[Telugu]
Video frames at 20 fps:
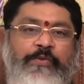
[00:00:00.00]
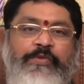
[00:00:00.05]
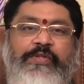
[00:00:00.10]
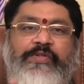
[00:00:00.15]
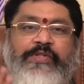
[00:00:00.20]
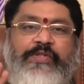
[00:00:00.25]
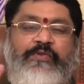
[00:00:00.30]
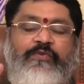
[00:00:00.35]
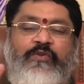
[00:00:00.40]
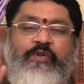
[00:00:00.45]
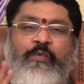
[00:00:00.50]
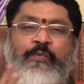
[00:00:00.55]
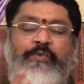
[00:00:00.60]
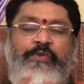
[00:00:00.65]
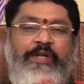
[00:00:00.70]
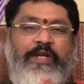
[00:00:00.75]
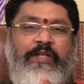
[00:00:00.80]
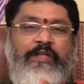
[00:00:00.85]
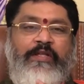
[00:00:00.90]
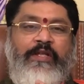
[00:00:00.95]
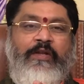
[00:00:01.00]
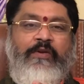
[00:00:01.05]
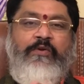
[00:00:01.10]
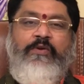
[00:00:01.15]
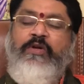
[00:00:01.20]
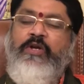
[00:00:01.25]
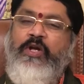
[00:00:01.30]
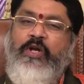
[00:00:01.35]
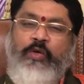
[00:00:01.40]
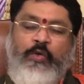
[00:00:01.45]
సక్సెస్ఫుల్గా ముందుకెళ్తారు
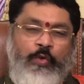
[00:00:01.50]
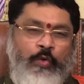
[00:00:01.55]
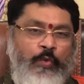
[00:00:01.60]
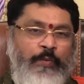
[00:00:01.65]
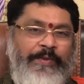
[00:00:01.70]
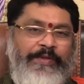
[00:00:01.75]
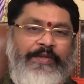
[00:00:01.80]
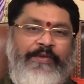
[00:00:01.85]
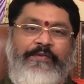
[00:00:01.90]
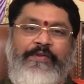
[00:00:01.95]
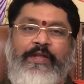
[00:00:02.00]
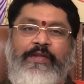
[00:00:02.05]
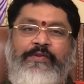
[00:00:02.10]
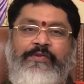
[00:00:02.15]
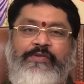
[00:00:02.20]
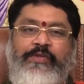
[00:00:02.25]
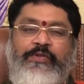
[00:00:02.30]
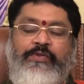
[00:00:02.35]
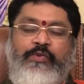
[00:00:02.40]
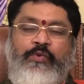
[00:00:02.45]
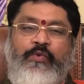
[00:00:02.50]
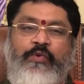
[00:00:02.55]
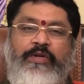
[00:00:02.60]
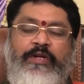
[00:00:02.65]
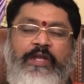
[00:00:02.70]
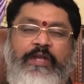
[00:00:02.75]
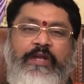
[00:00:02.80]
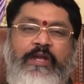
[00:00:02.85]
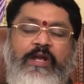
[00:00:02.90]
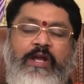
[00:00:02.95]
గురుమంత్ర సాధన
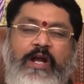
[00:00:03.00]
చేసుకోండి